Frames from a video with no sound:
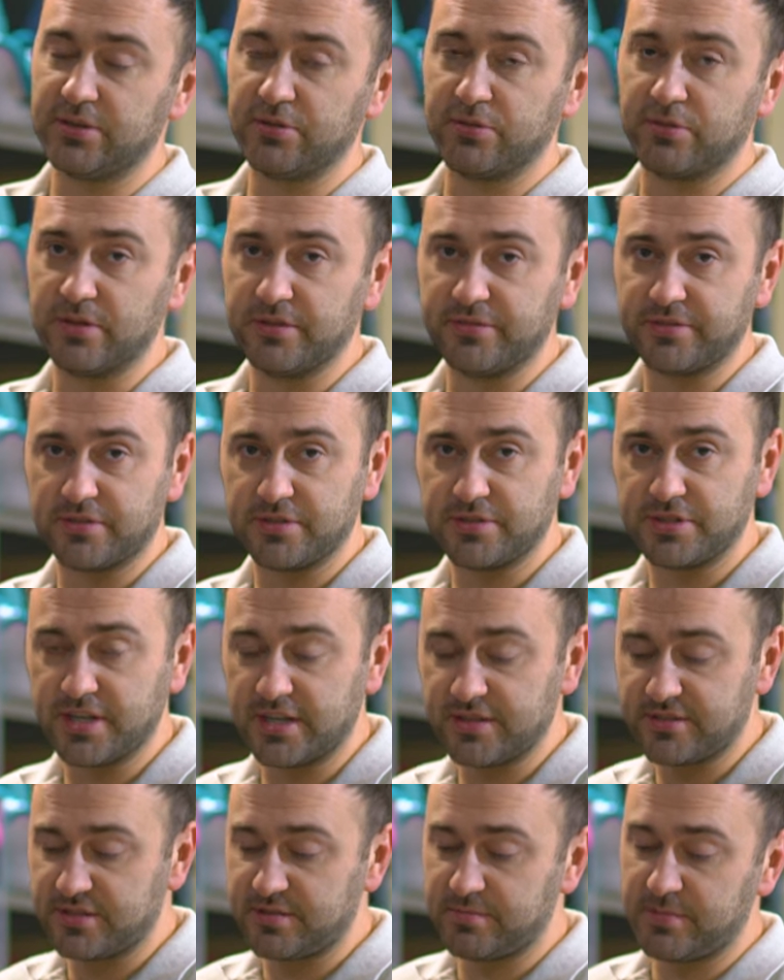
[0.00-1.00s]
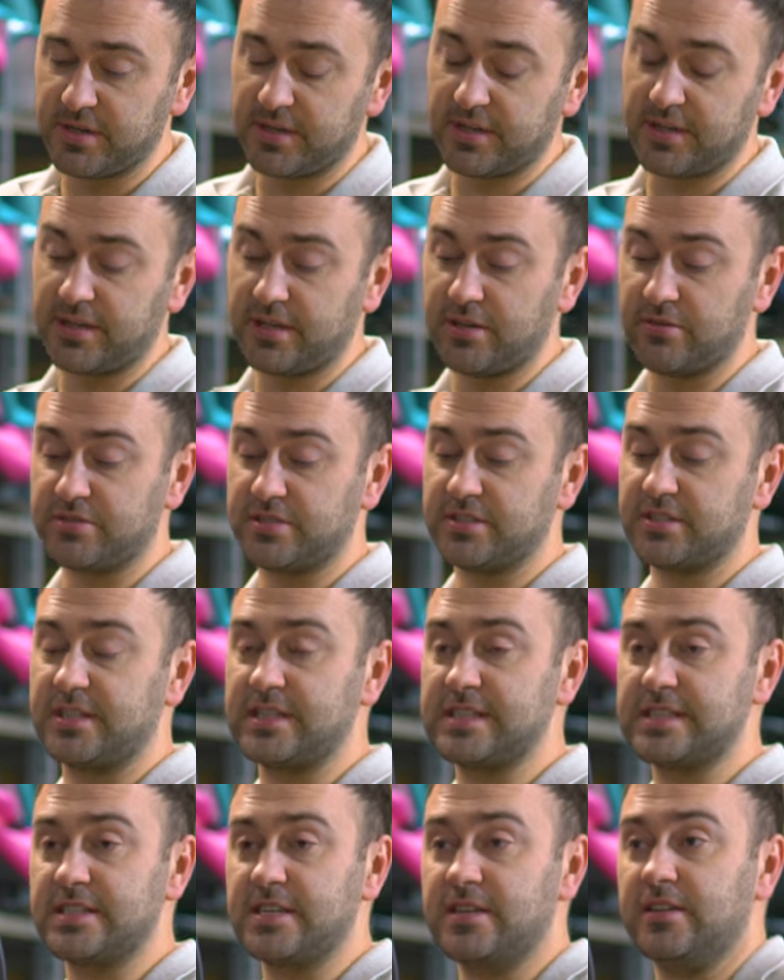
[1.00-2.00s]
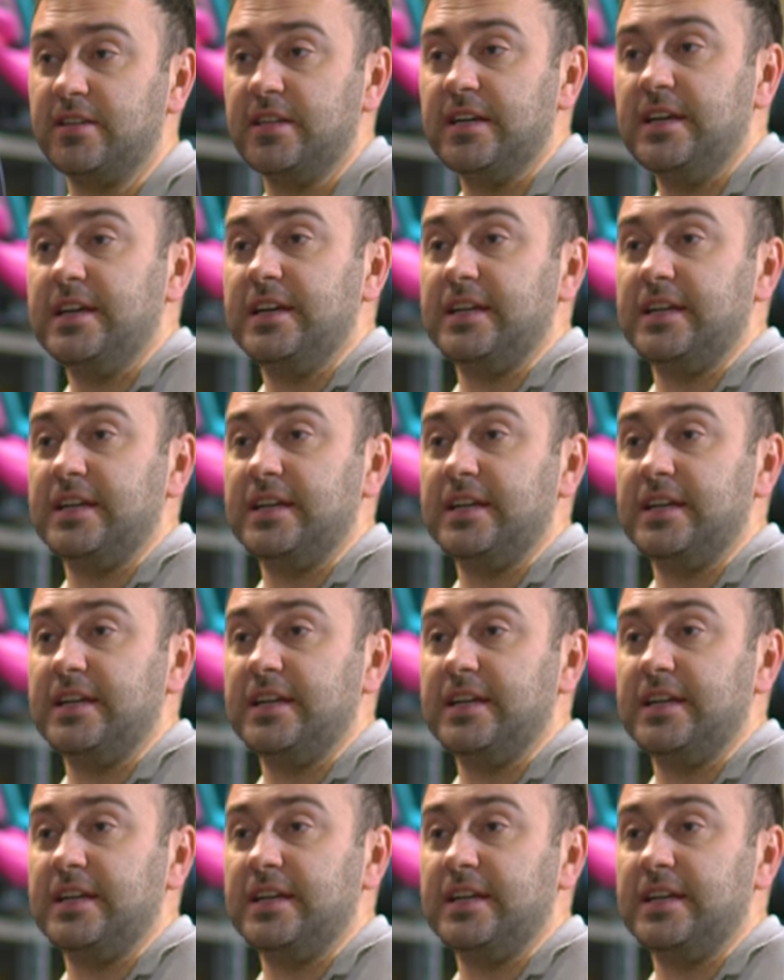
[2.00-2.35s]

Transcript: 0 включает в себя, как я уже сказал,